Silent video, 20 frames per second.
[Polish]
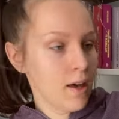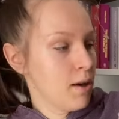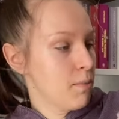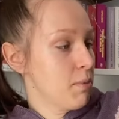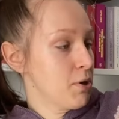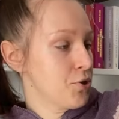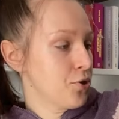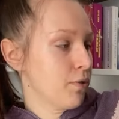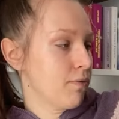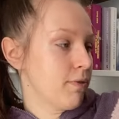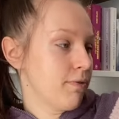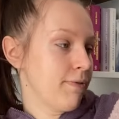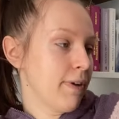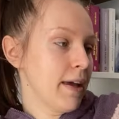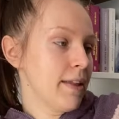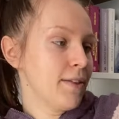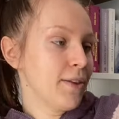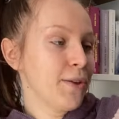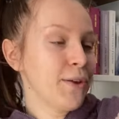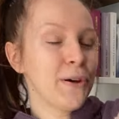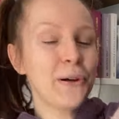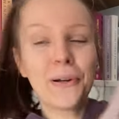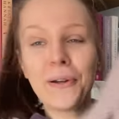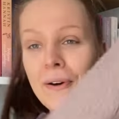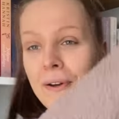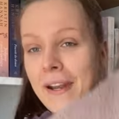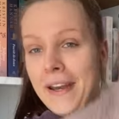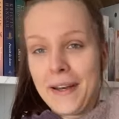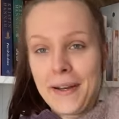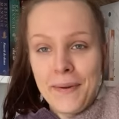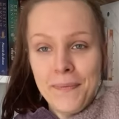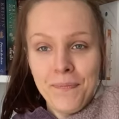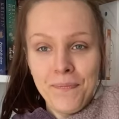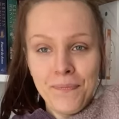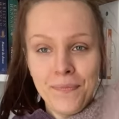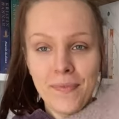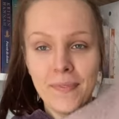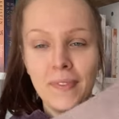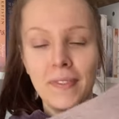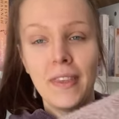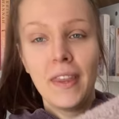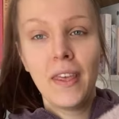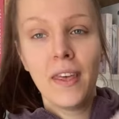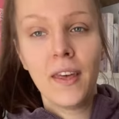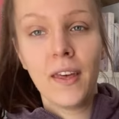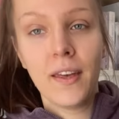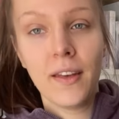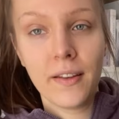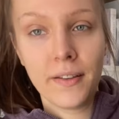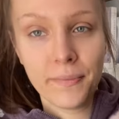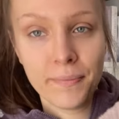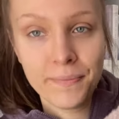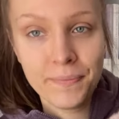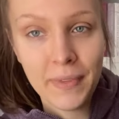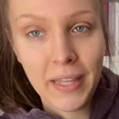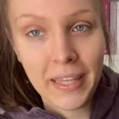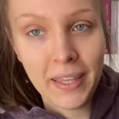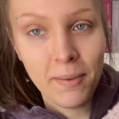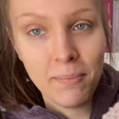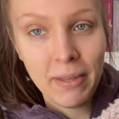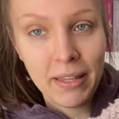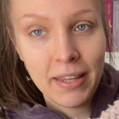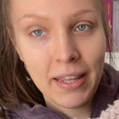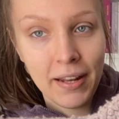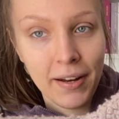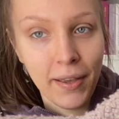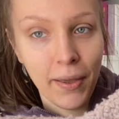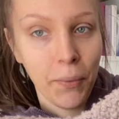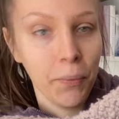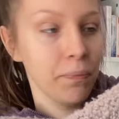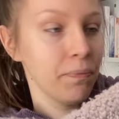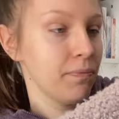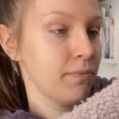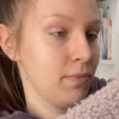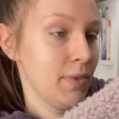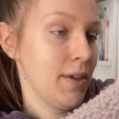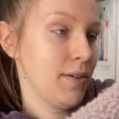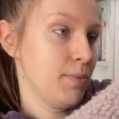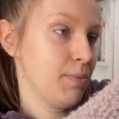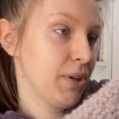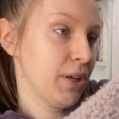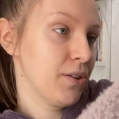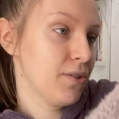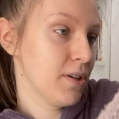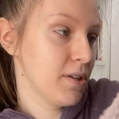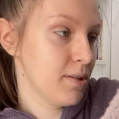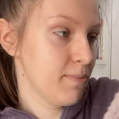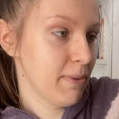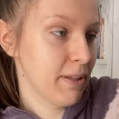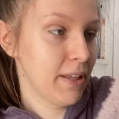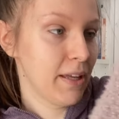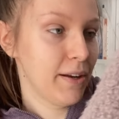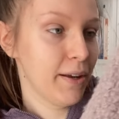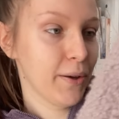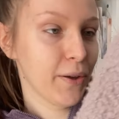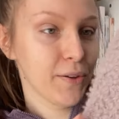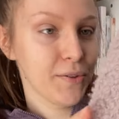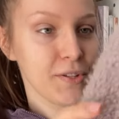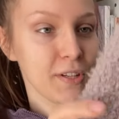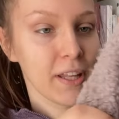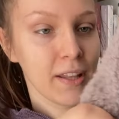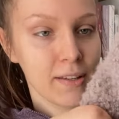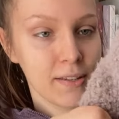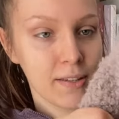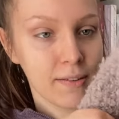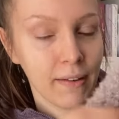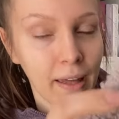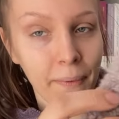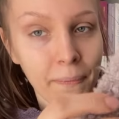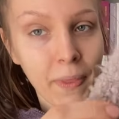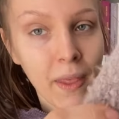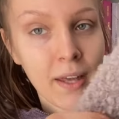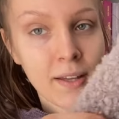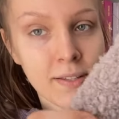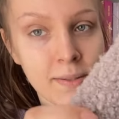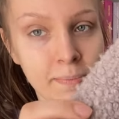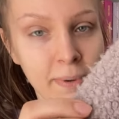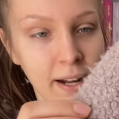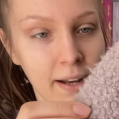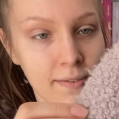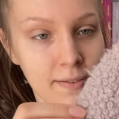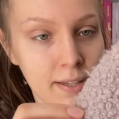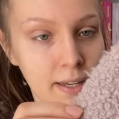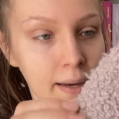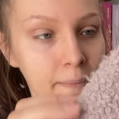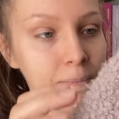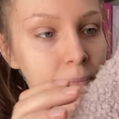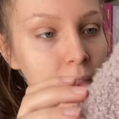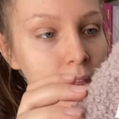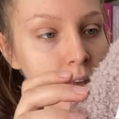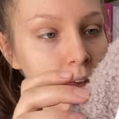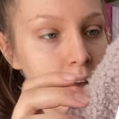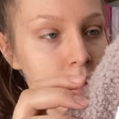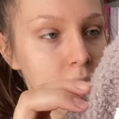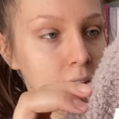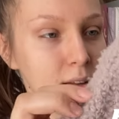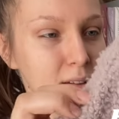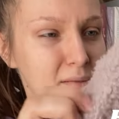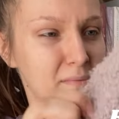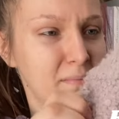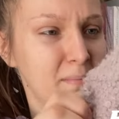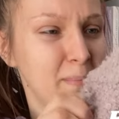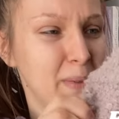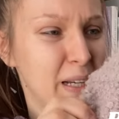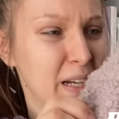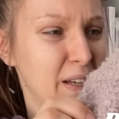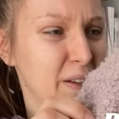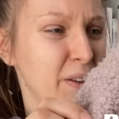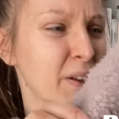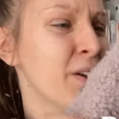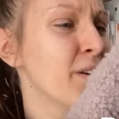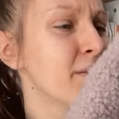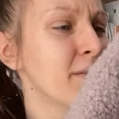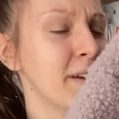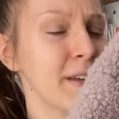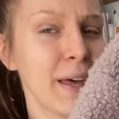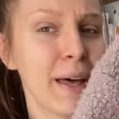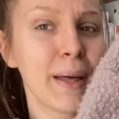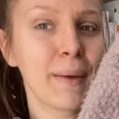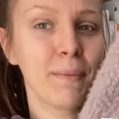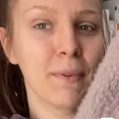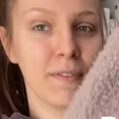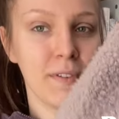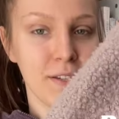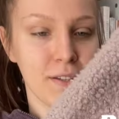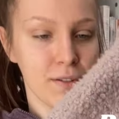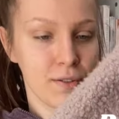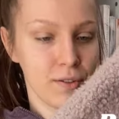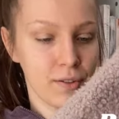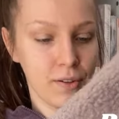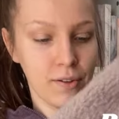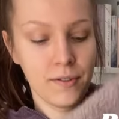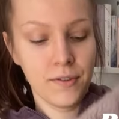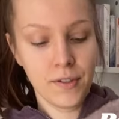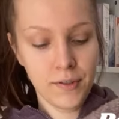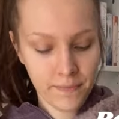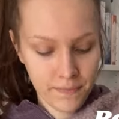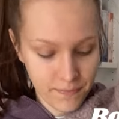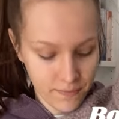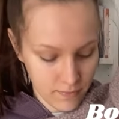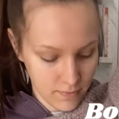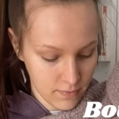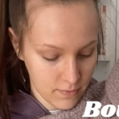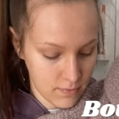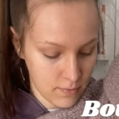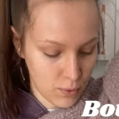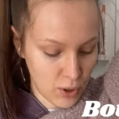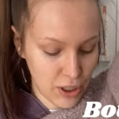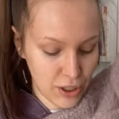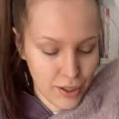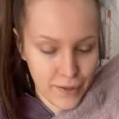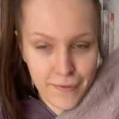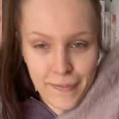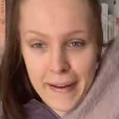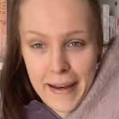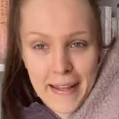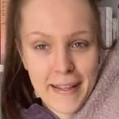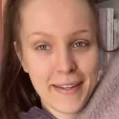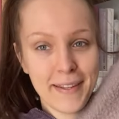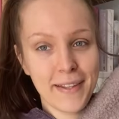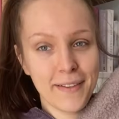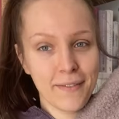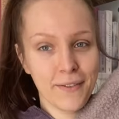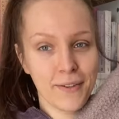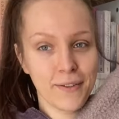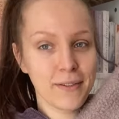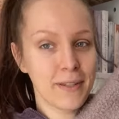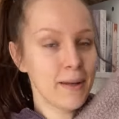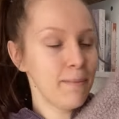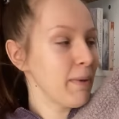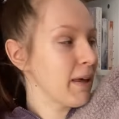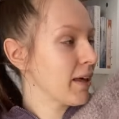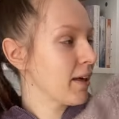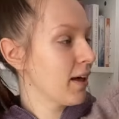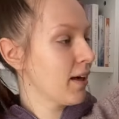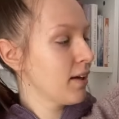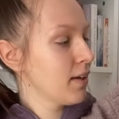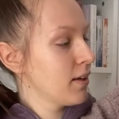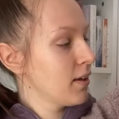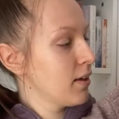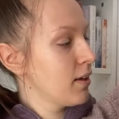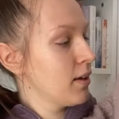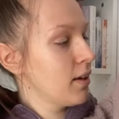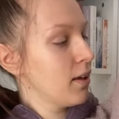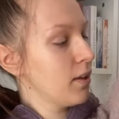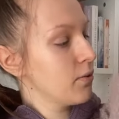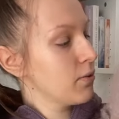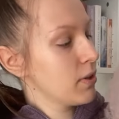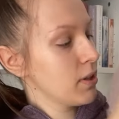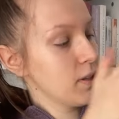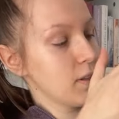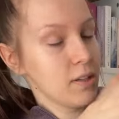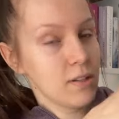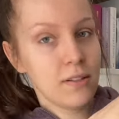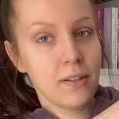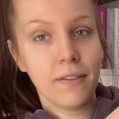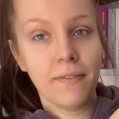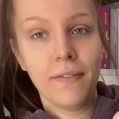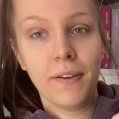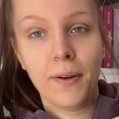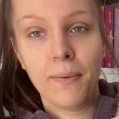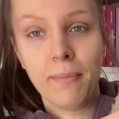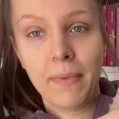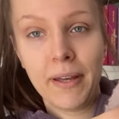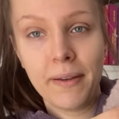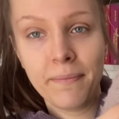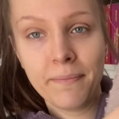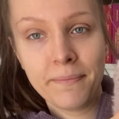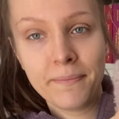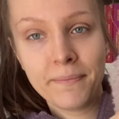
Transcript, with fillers: Beżowy, fajny kolorek. Um, taki materiał, nie wiem jaki to jest materiał, jak on się nazywa, sprawdzę. Um, barankowy jakby, wiecie o co chodzi. Myślę, że fajny na wiosnę, mega. I tutaj też ta firma